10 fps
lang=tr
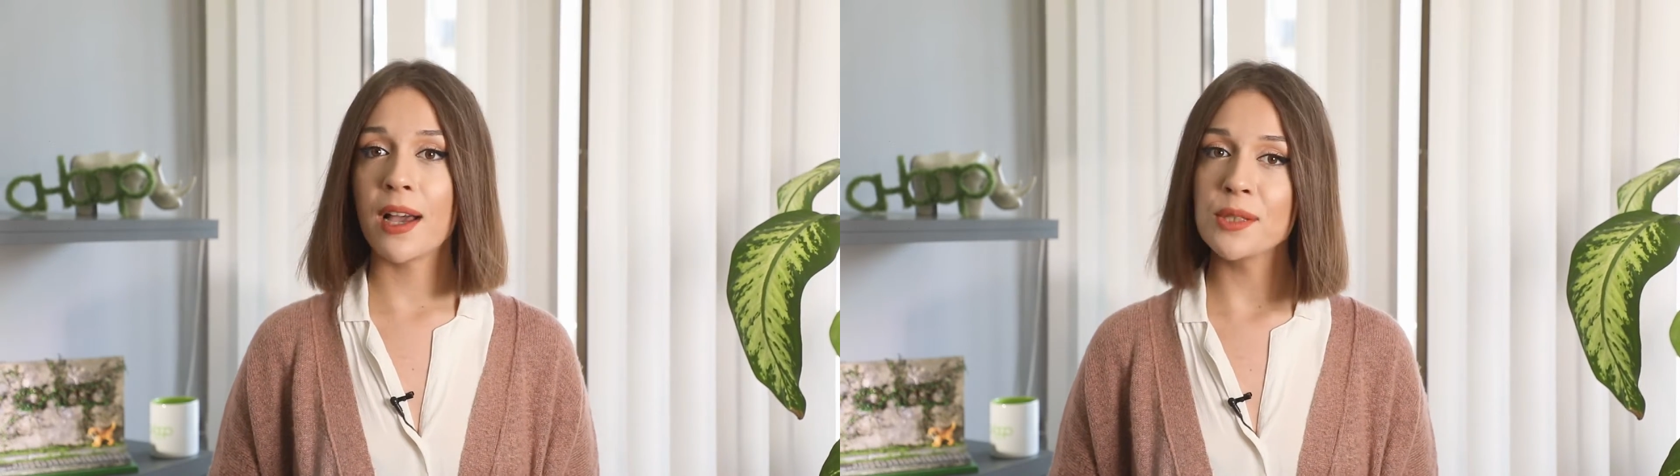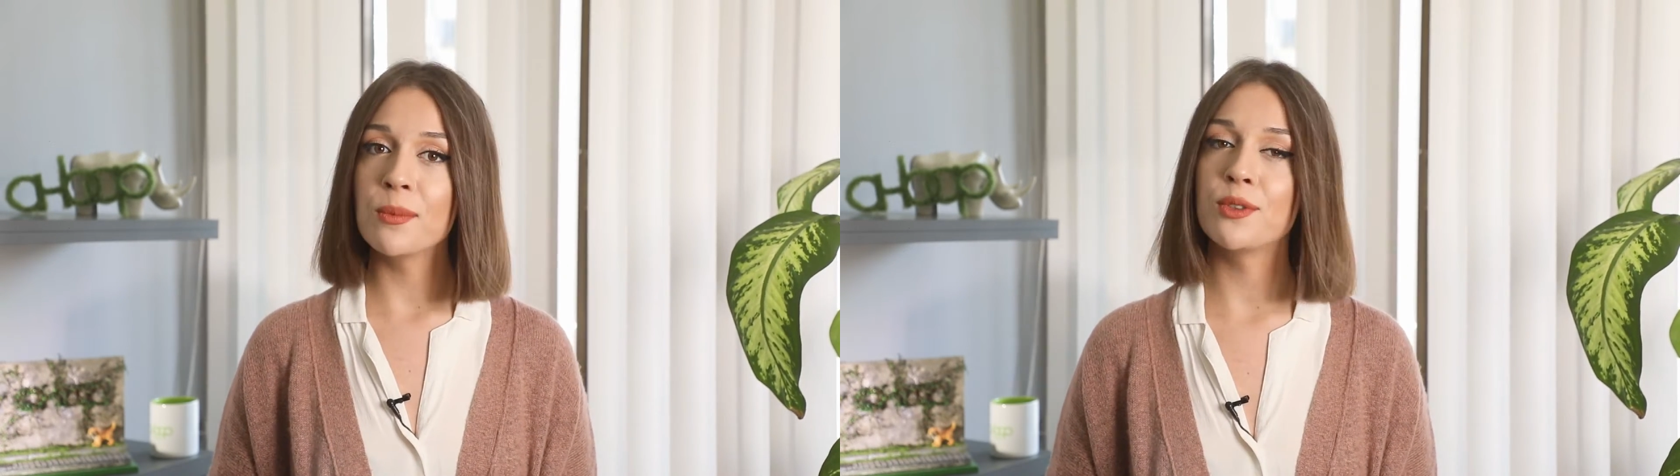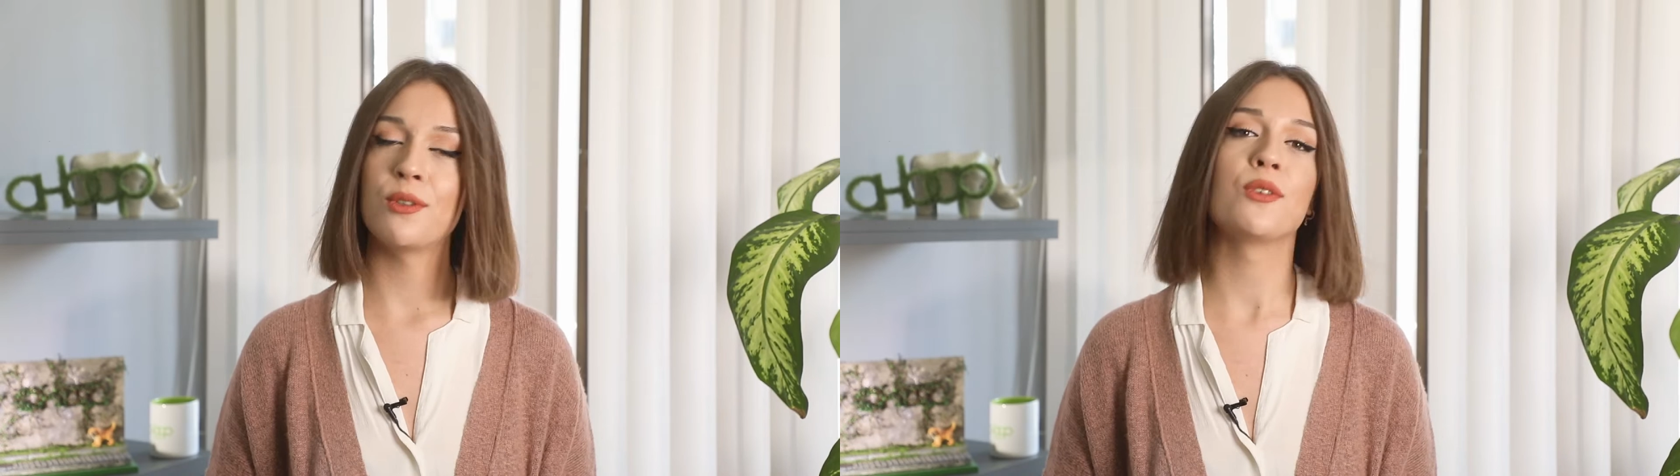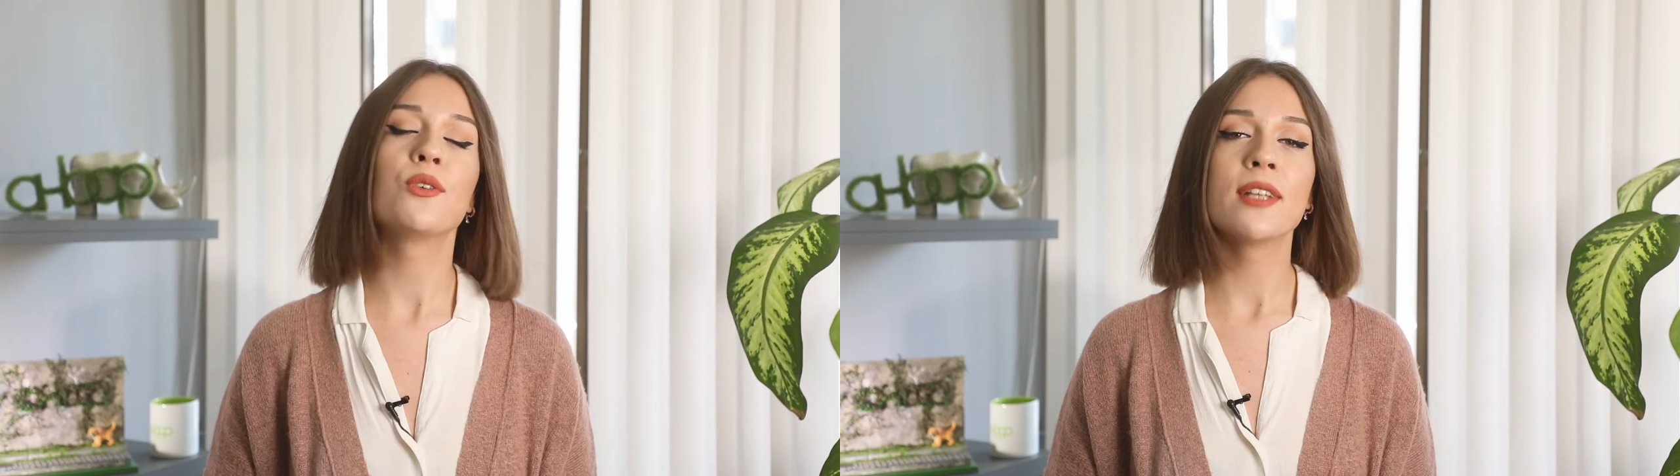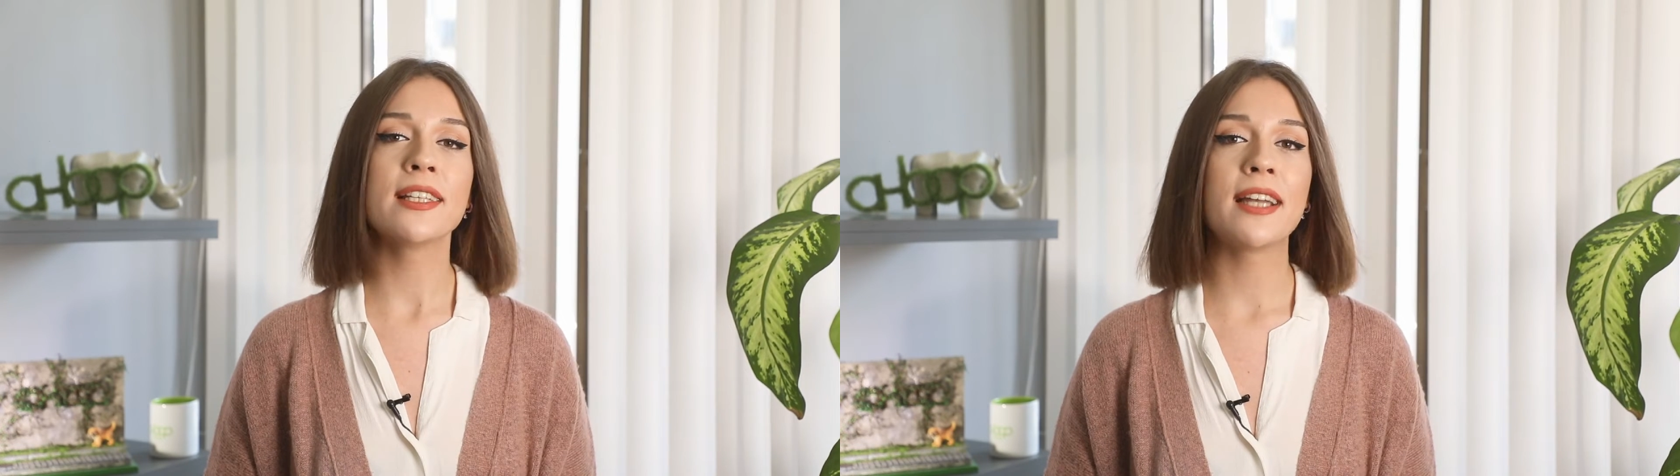bağış modülünü
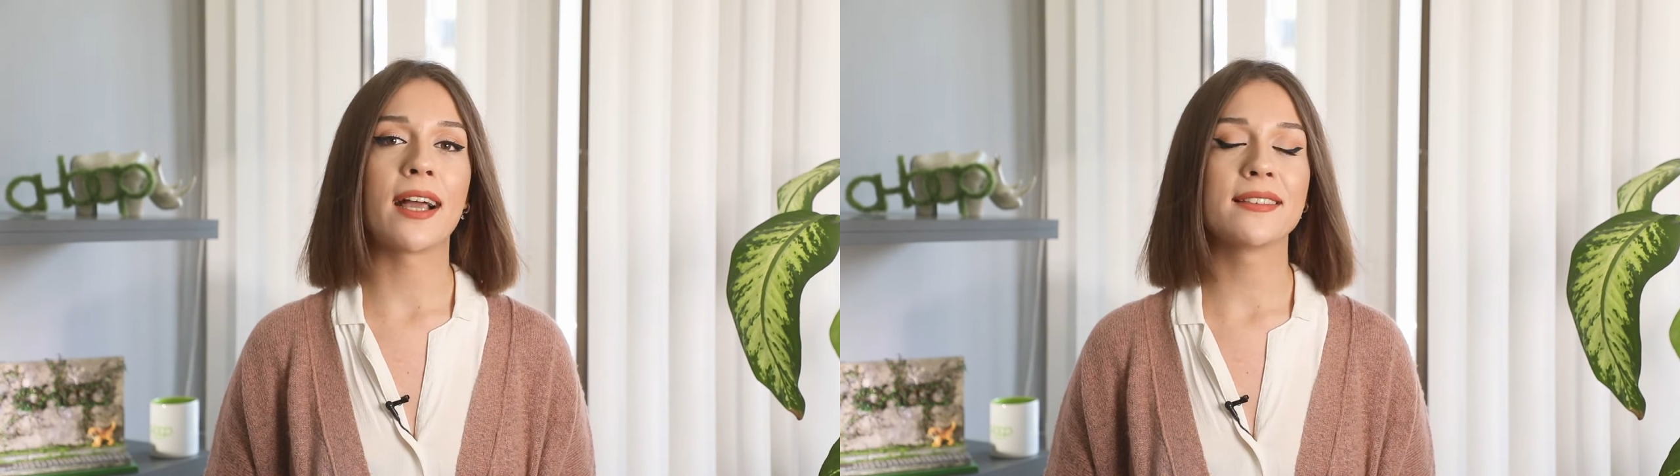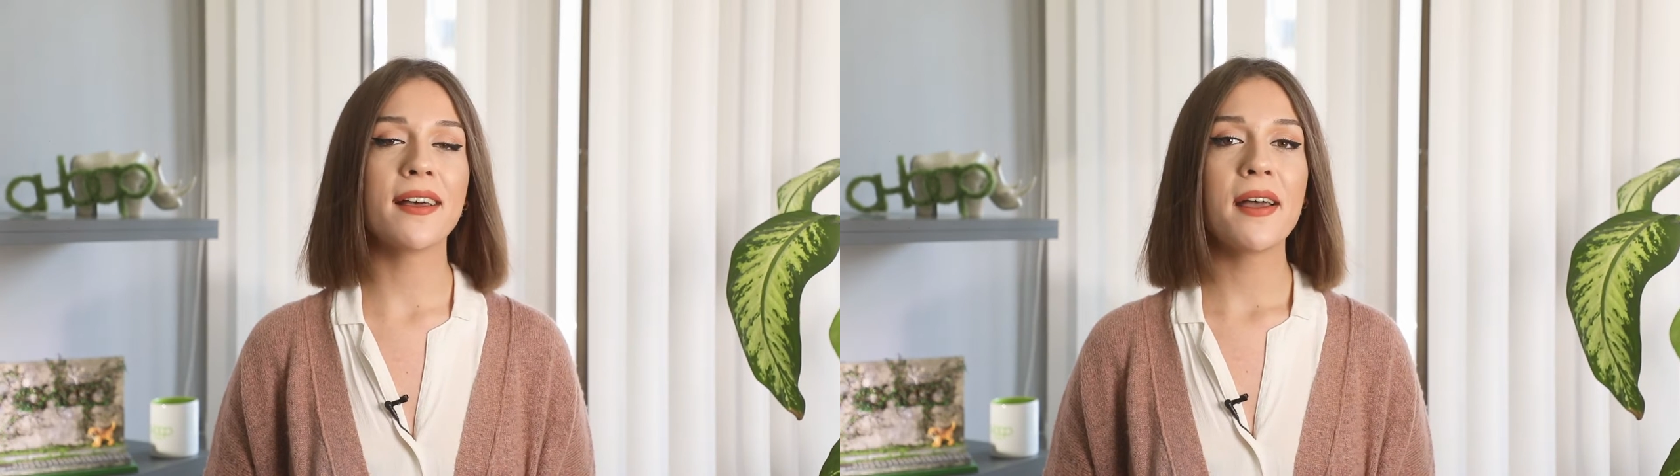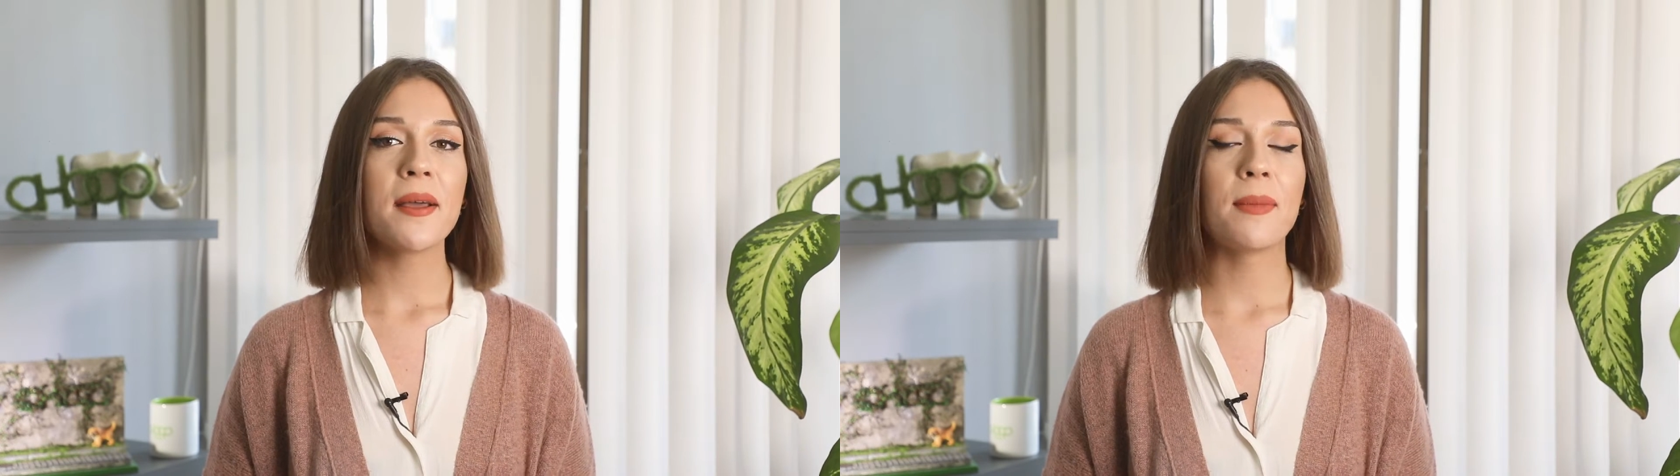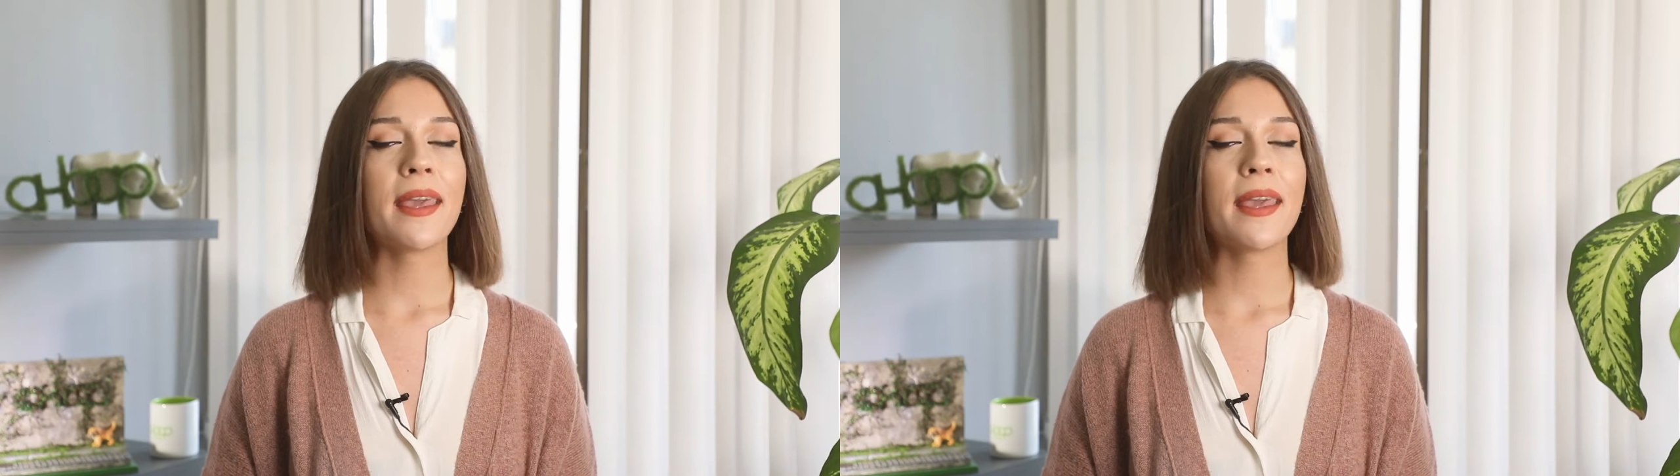kullanarak da